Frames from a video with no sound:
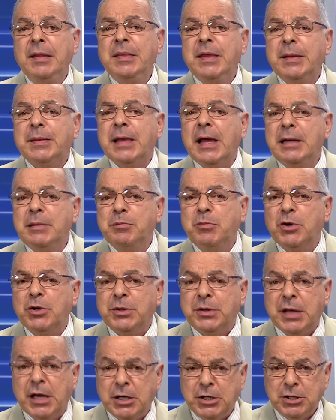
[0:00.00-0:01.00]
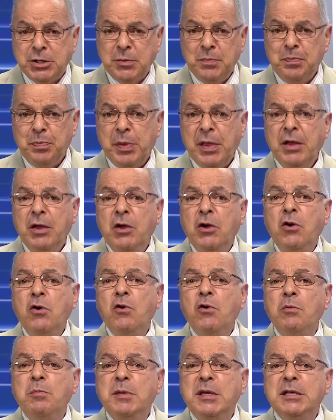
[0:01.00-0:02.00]
Detalhe importante:
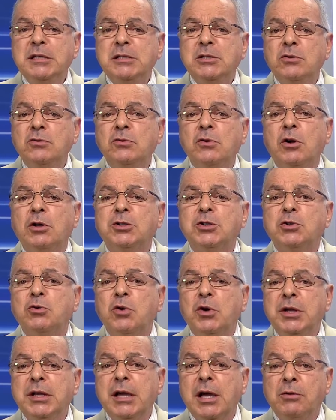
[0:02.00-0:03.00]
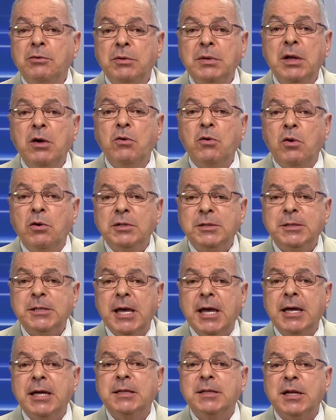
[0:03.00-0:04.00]
o míssil norte-coreano não
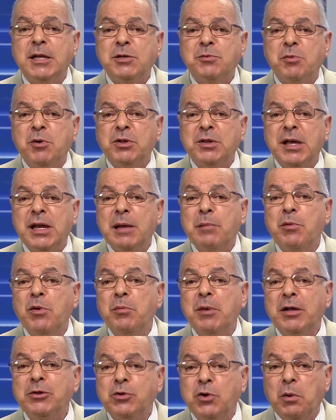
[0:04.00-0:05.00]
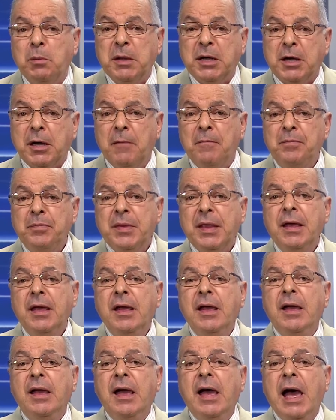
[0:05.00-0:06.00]
consegue transportar a bomba atômica.
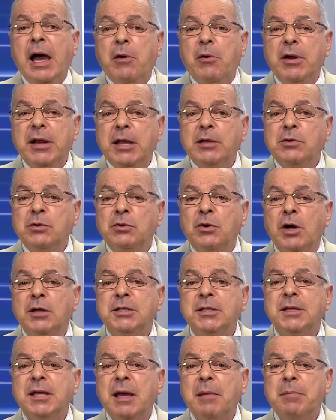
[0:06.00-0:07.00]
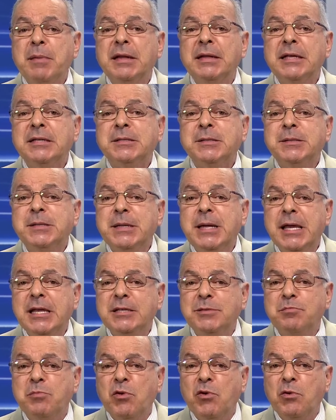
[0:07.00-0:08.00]
A Coreia do Norte tem apenas
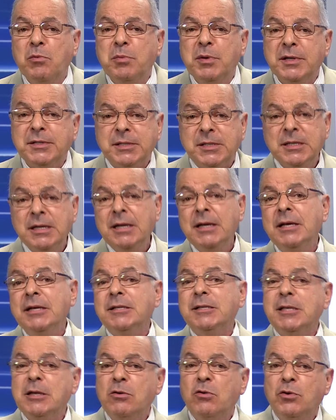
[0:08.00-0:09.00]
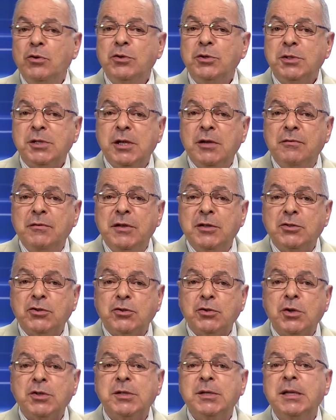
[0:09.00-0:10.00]
três bombas, segundo os
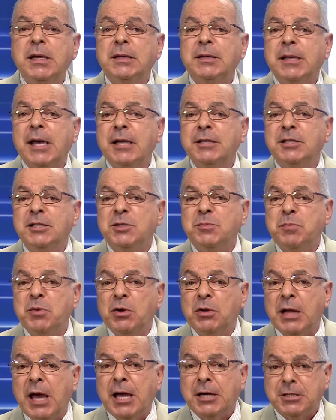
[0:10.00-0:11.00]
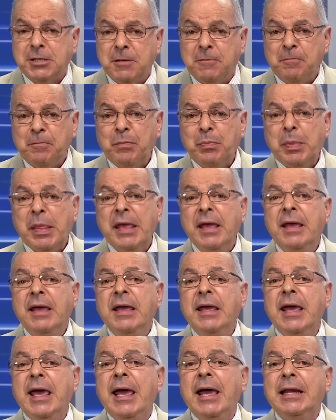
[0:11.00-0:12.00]
serviços ocidentais de espionagem.
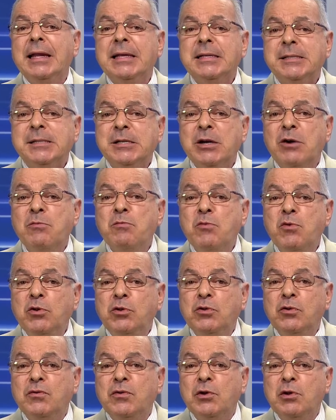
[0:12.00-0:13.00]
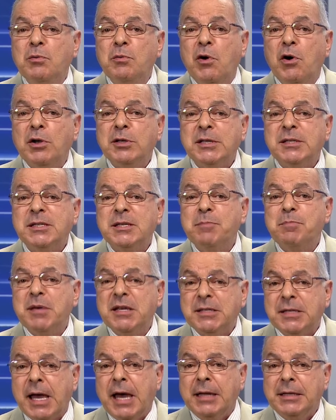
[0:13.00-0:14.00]
Elas são muito volumosas e
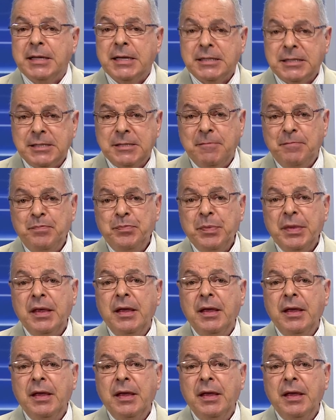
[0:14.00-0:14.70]
pesadas.